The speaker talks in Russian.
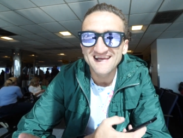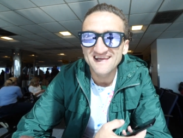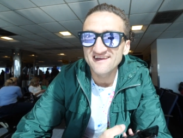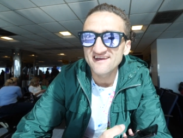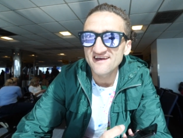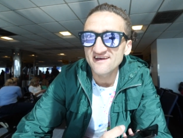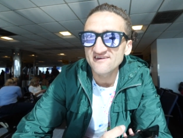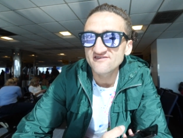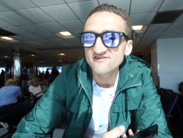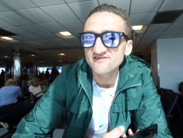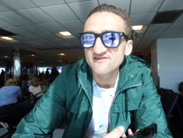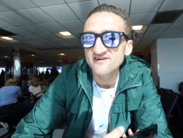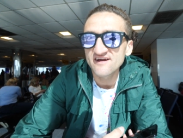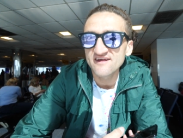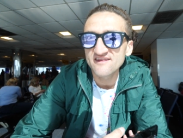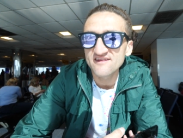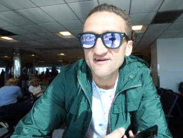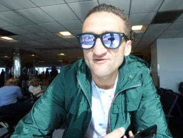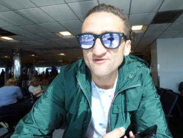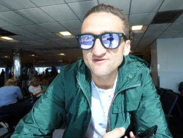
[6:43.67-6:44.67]
Вчера
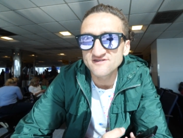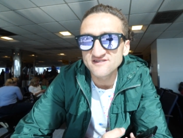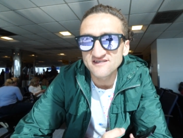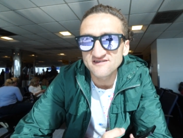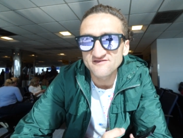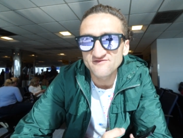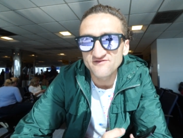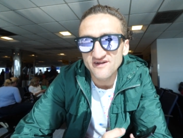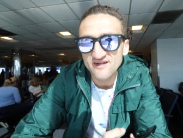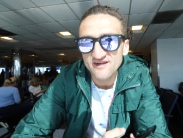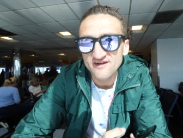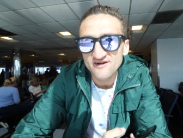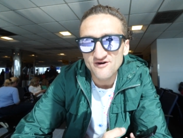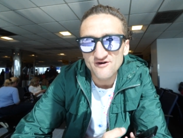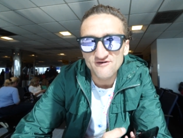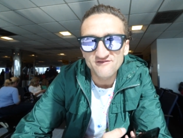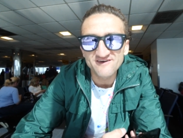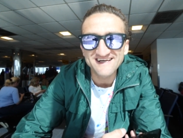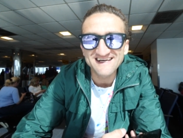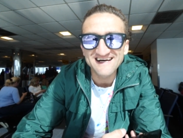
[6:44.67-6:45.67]
появилось
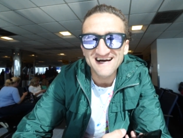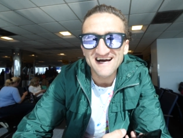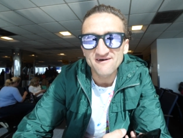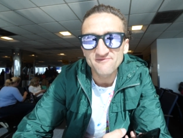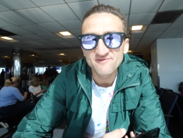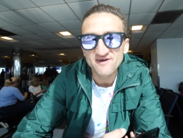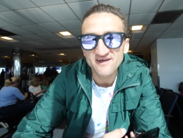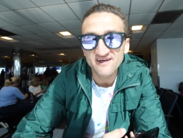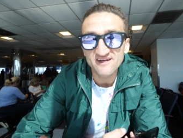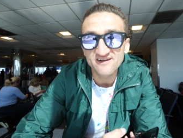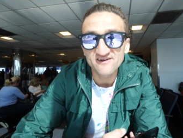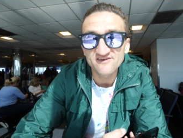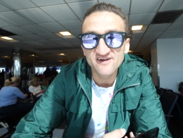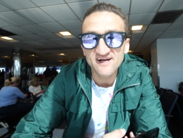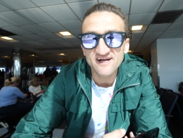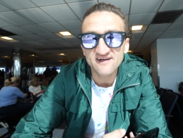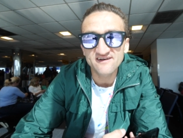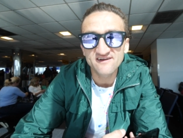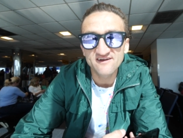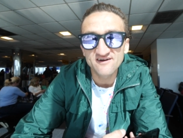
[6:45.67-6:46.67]
видео, как мужчину
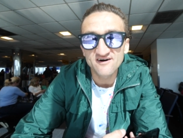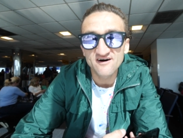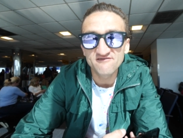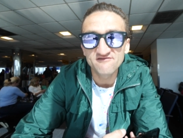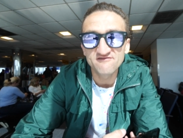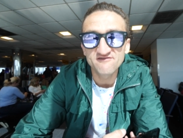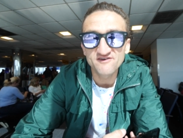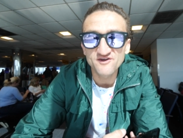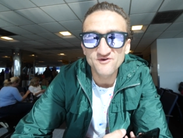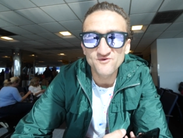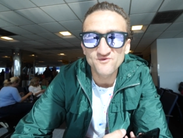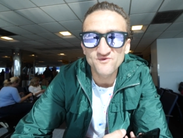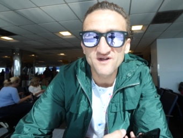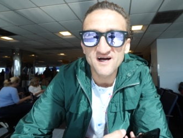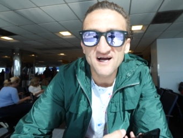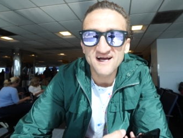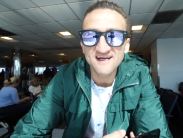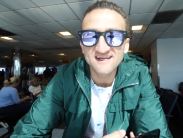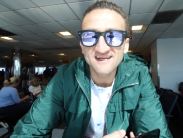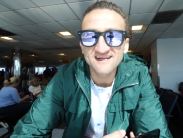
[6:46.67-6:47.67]
вытаскивают из
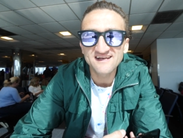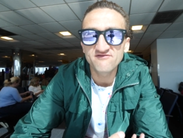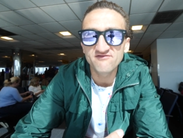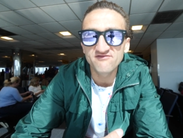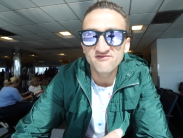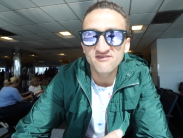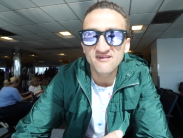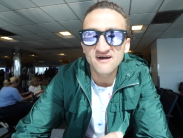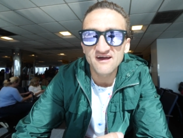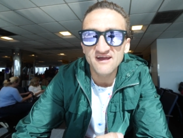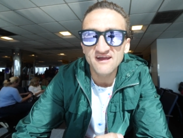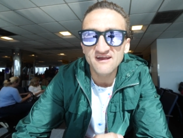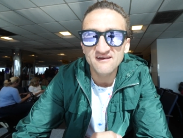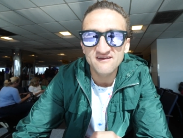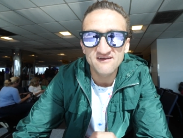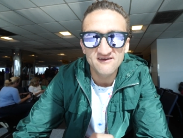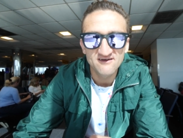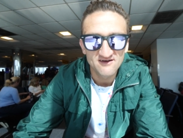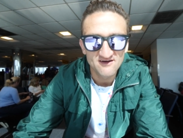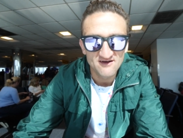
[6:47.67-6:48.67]
самолета
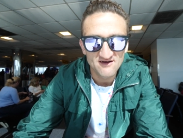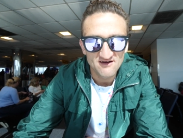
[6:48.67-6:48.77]
United.